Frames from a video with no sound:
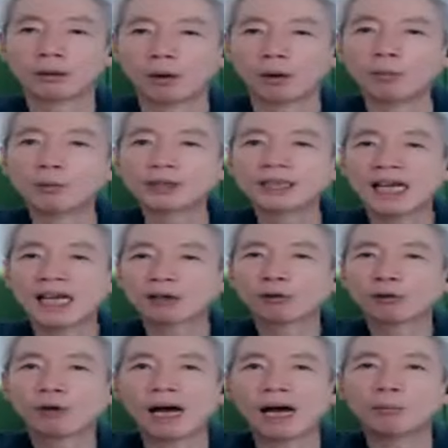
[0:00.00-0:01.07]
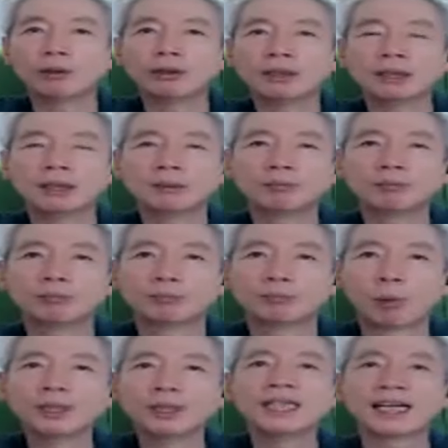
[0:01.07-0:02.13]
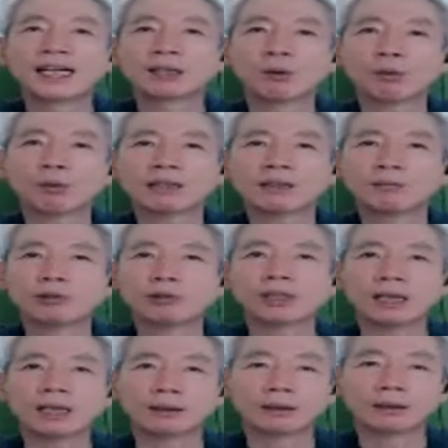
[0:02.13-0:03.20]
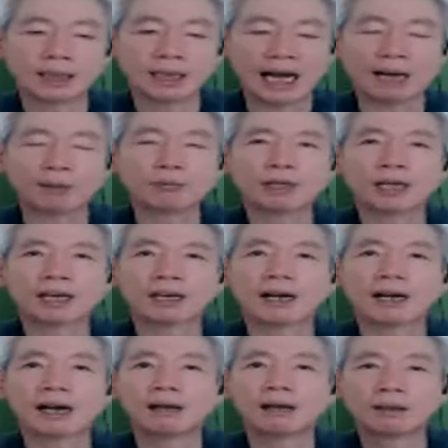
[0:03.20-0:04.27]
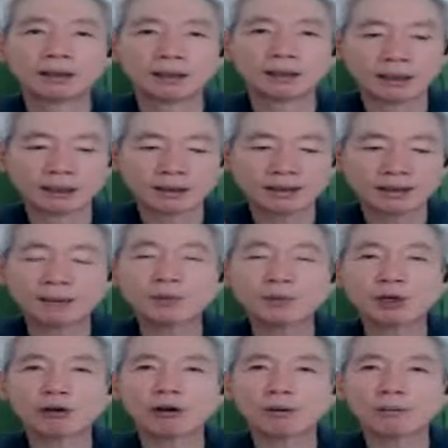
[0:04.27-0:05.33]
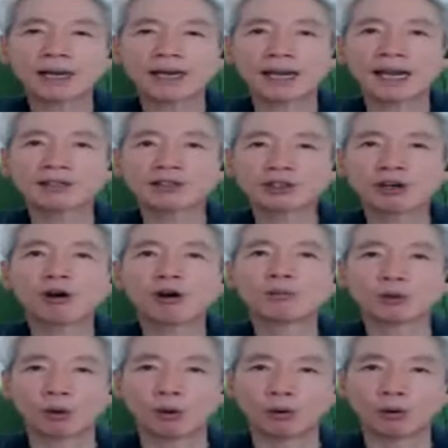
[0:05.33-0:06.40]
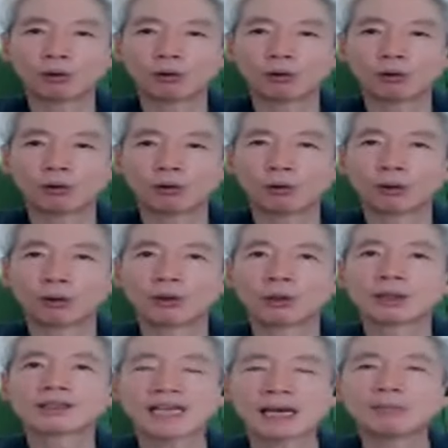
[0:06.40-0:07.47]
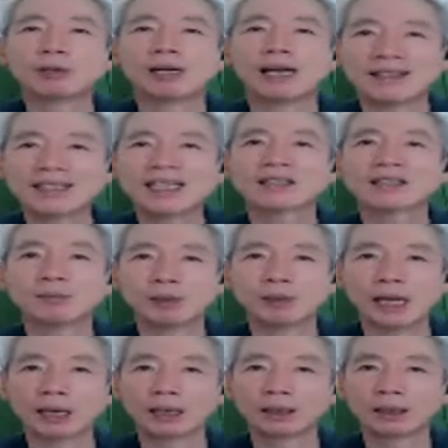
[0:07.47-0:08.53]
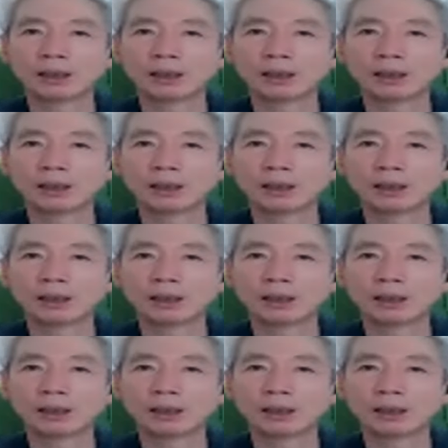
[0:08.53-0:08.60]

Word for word: 어머니하고 아버님 본인에게 똑같은 문자. 아무개가 3개월 만에 처음으로 잠을 안 잤습니다.